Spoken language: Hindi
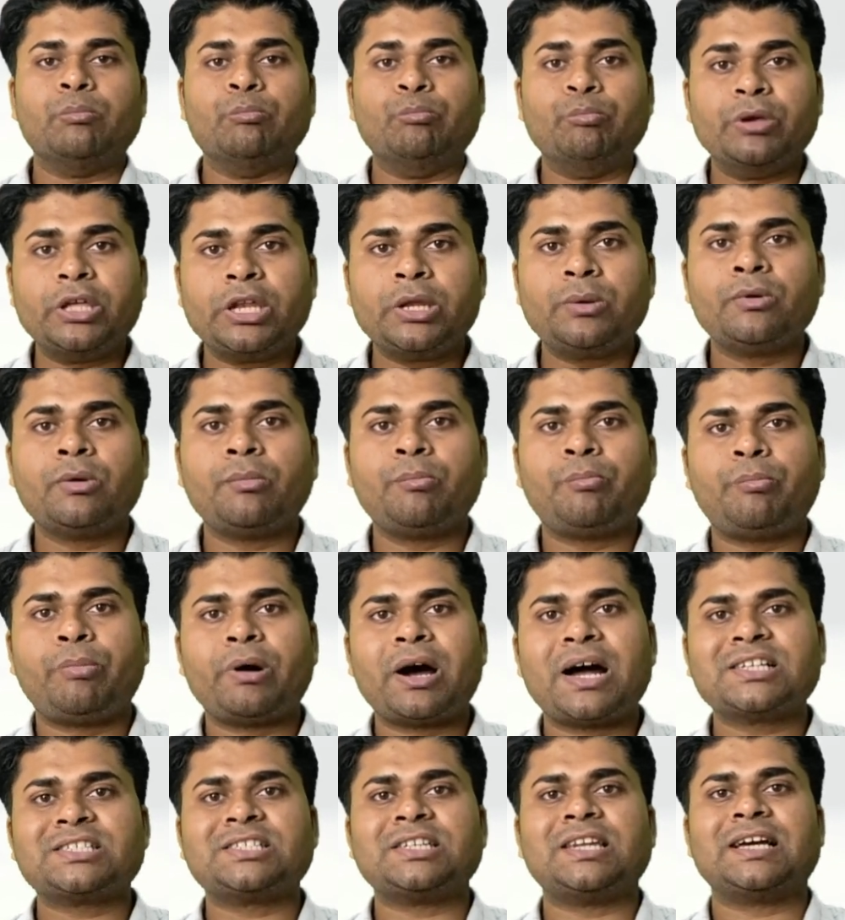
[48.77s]
मिनिमम
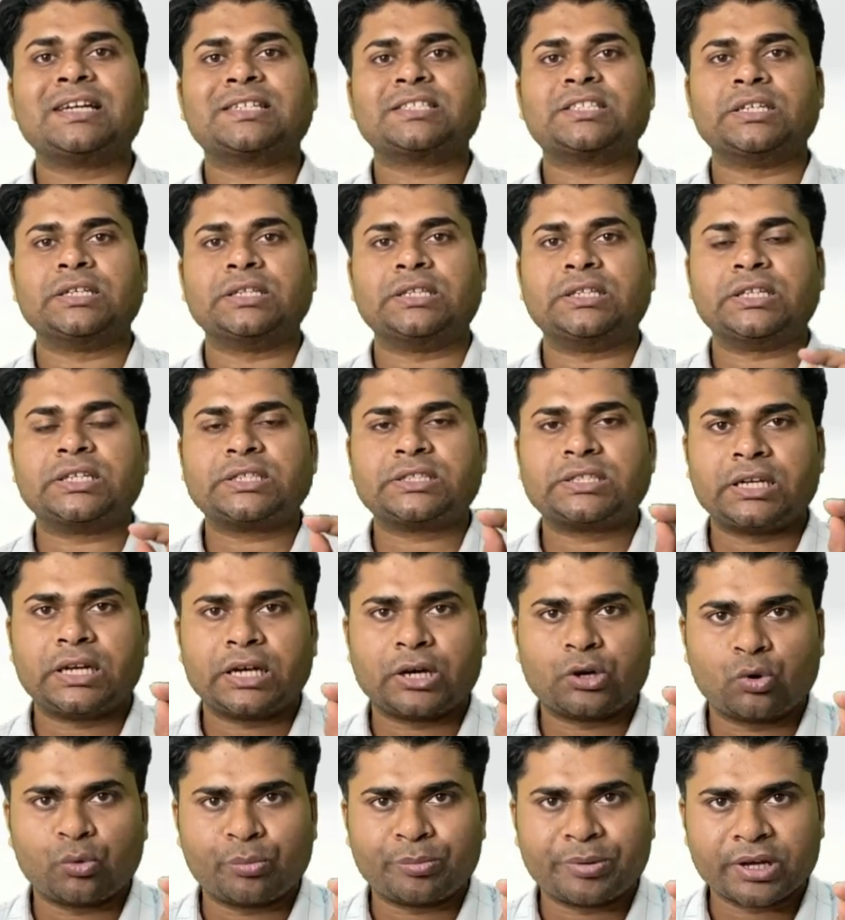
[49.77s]
पांच लाख से दस
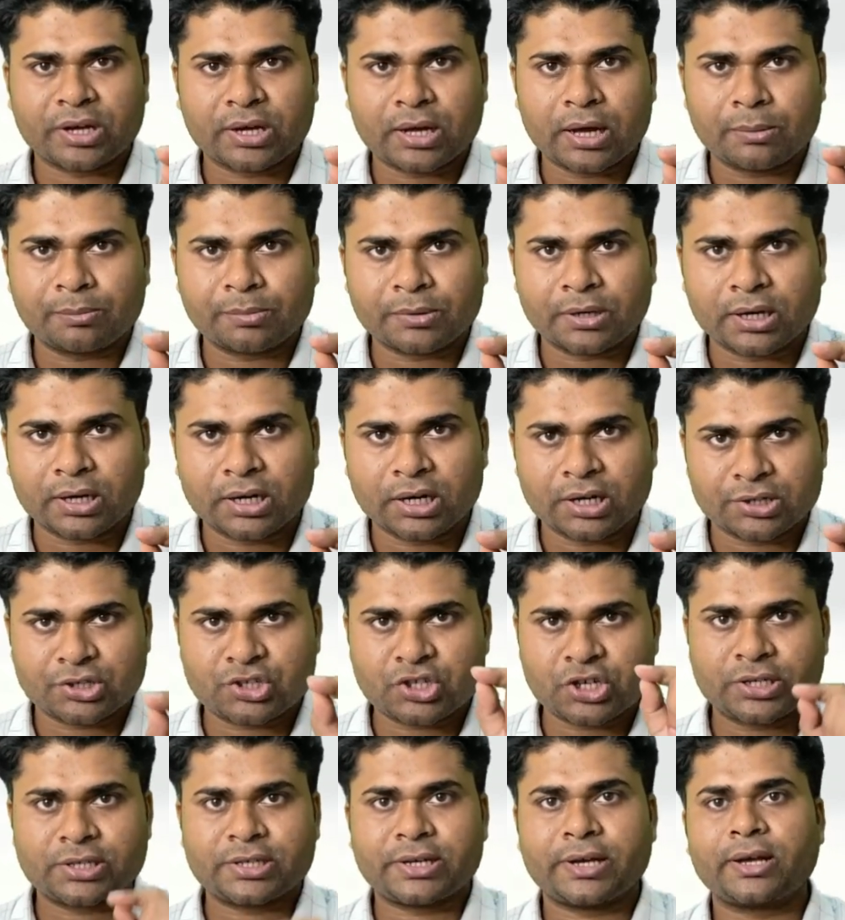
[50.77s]
लाख रुपए का आपका
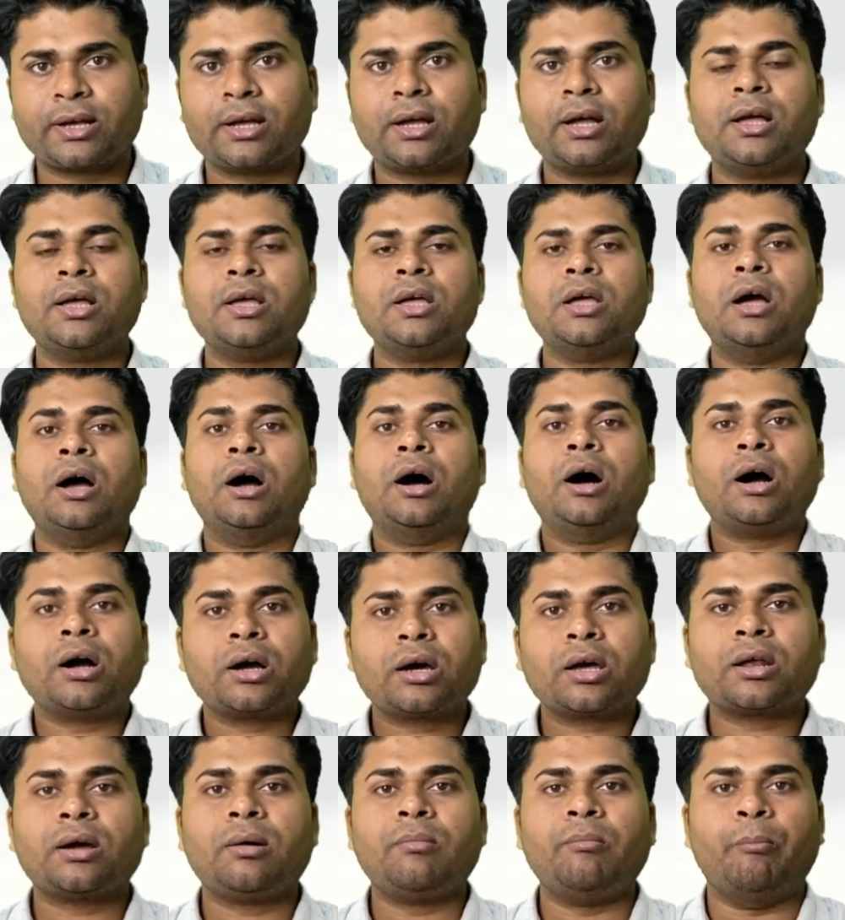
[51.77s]
खर्चा जाएगा
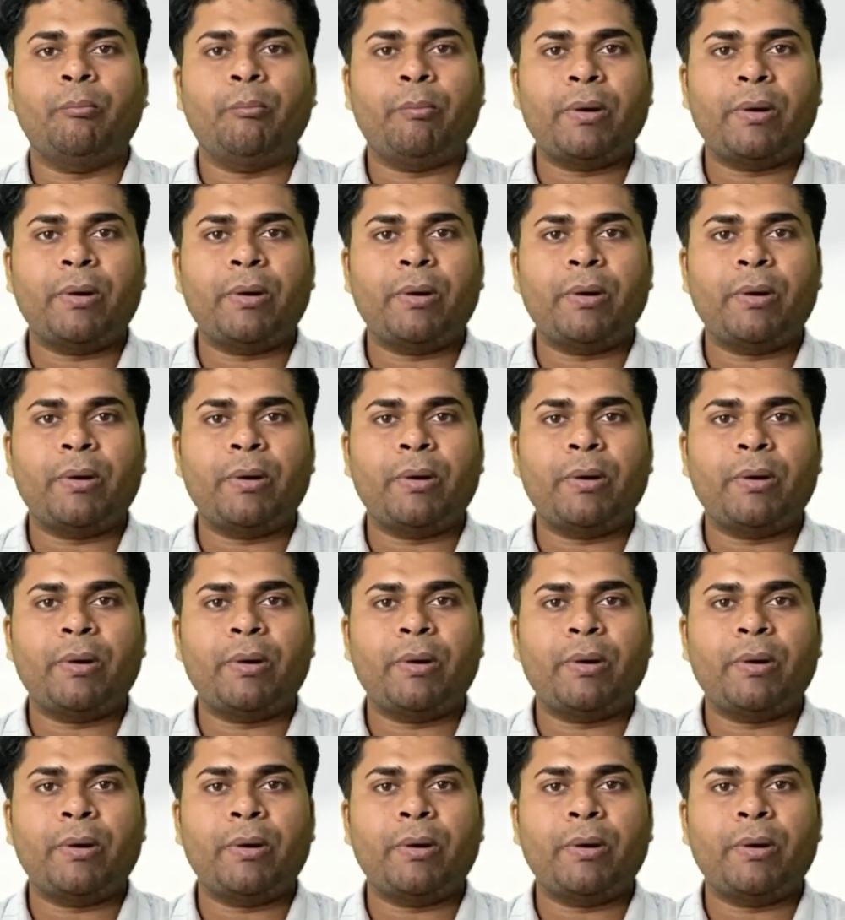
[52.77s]
अगर हम